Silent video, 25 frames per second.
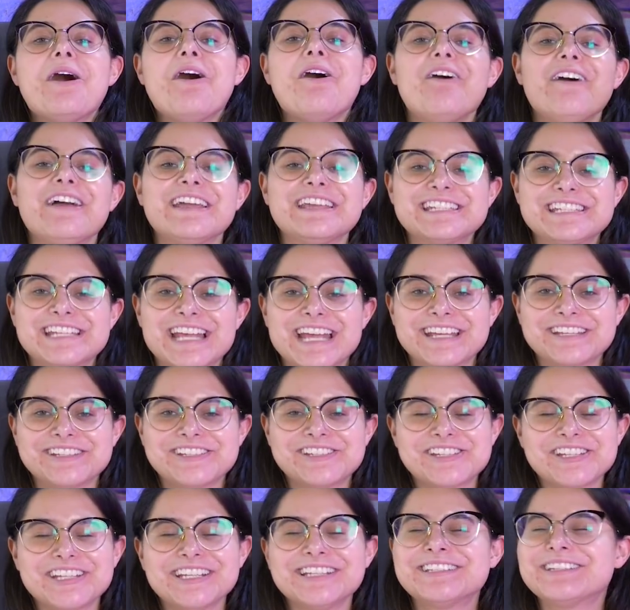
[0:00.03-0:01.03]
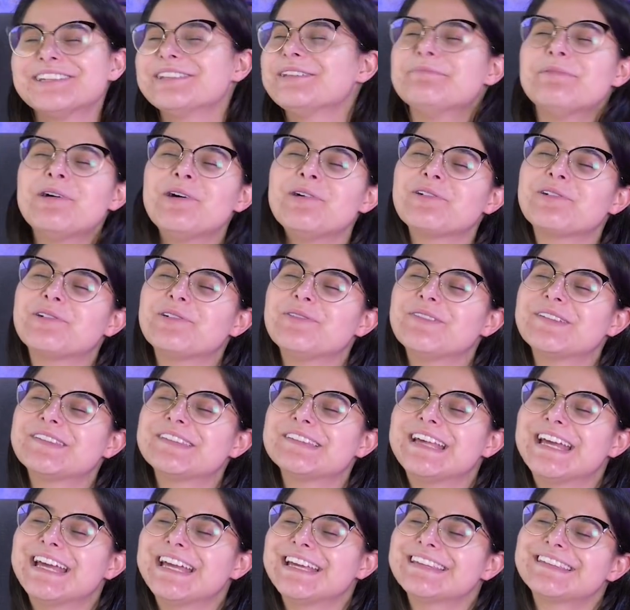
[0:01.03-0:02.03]
Oi, gente, tudo bom com
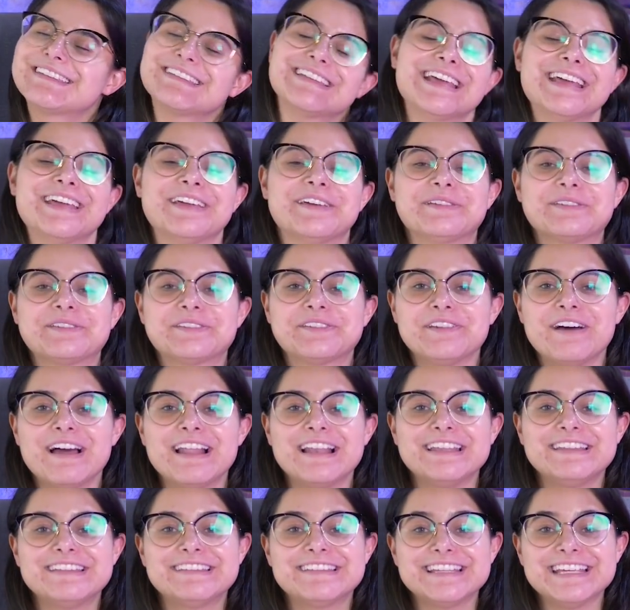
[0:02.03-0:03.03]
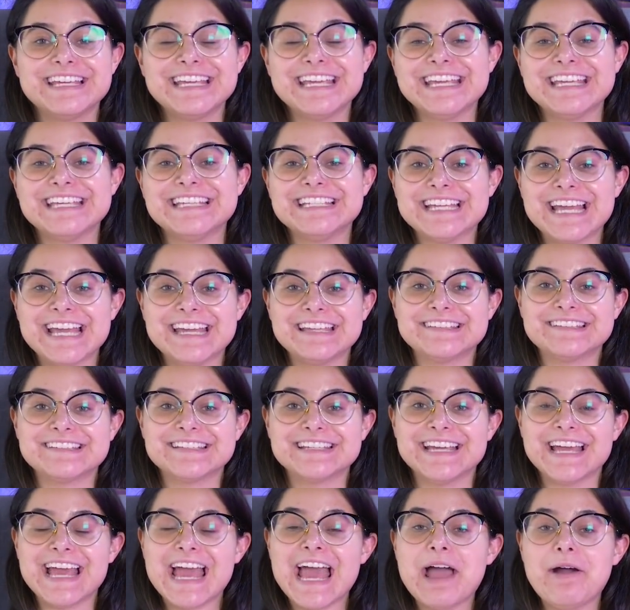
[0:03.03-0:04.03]
vocês? Eu sou a Alice e
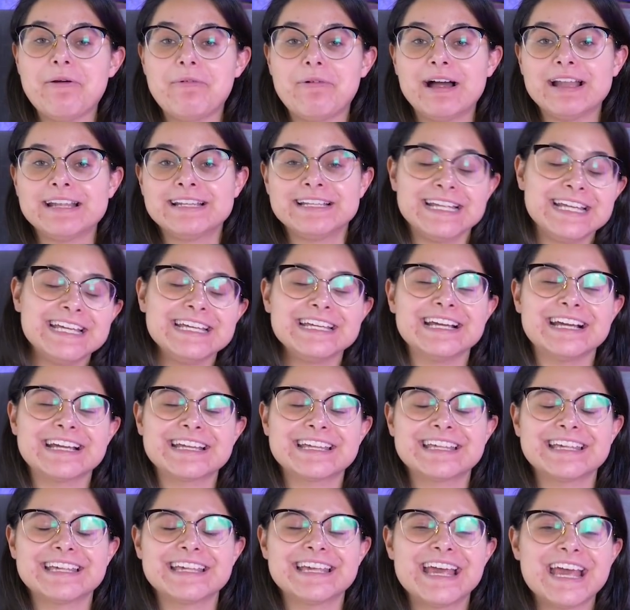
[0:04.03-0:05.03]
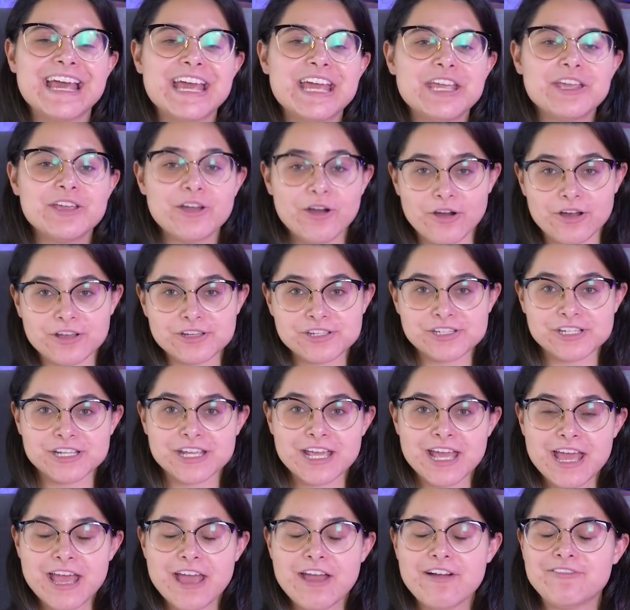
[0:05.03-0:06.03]
esse é o Ali aqui. E
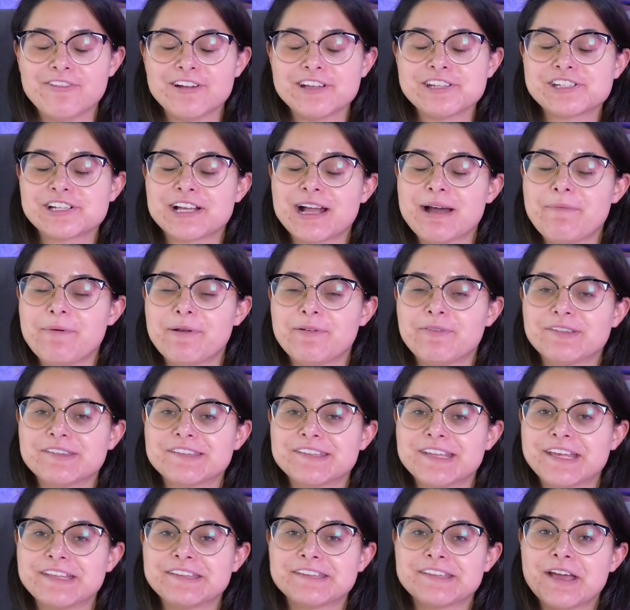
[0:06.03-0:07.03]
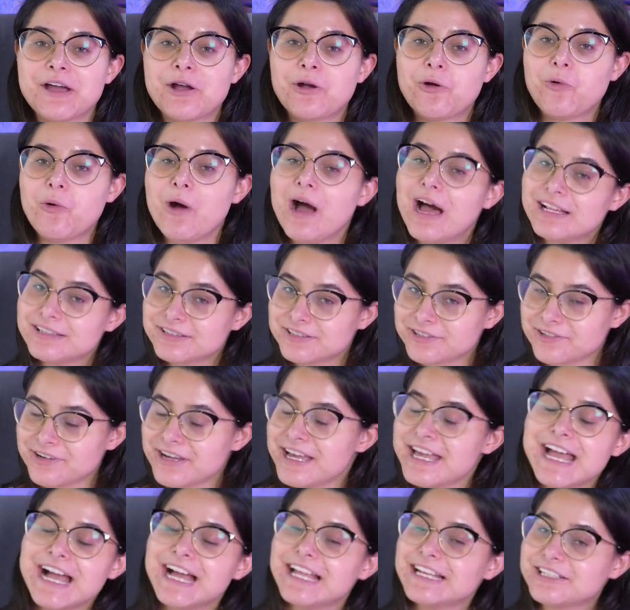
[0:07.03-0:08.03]
hoje eu vou indicar para vocês quatro
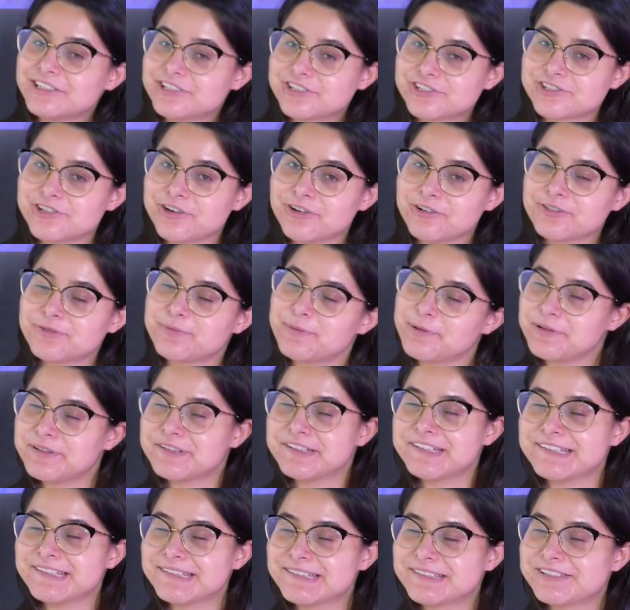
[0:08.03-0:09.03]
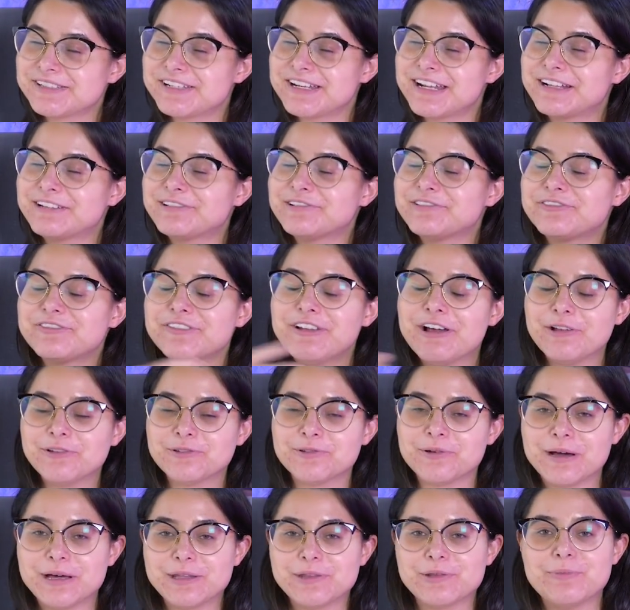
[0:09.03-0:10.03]
reality shows para vocês assistirem no final
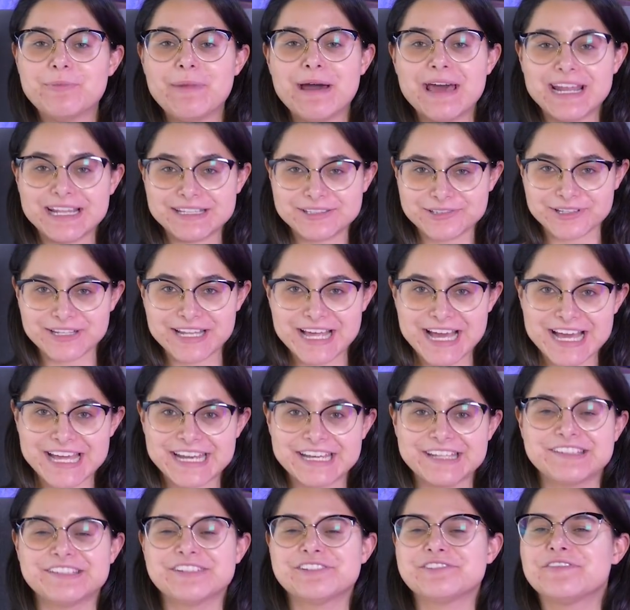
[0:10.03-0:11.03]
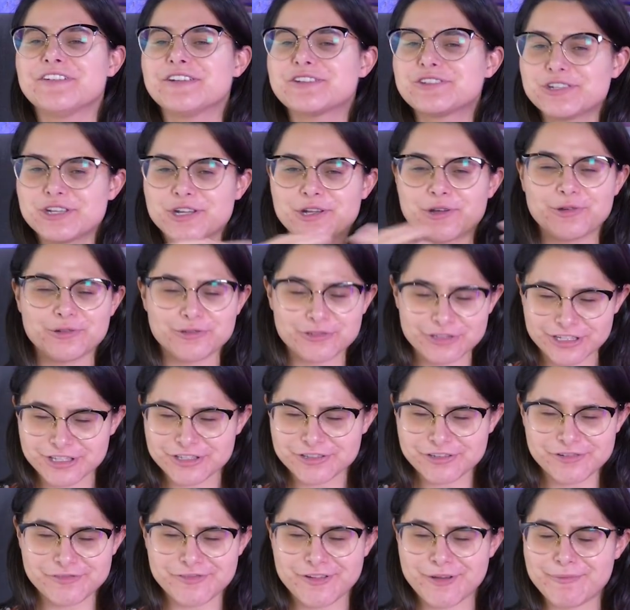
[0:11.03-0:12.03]
do ano, maratonarem, se divertirem com toda a
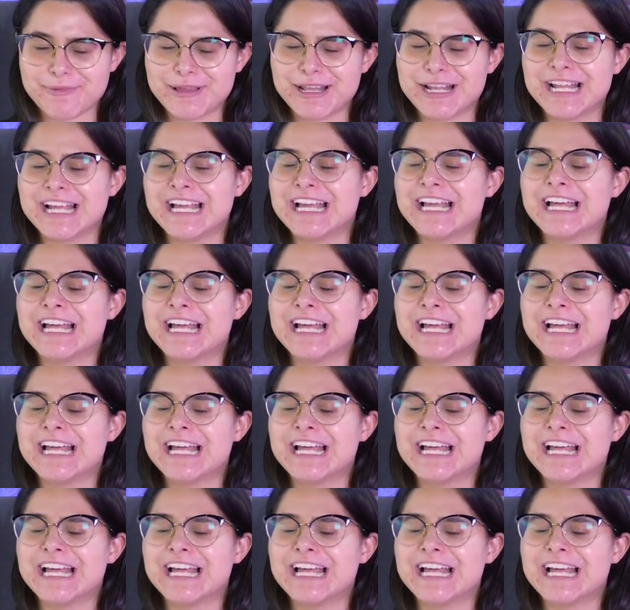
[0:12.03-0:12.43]
sua família.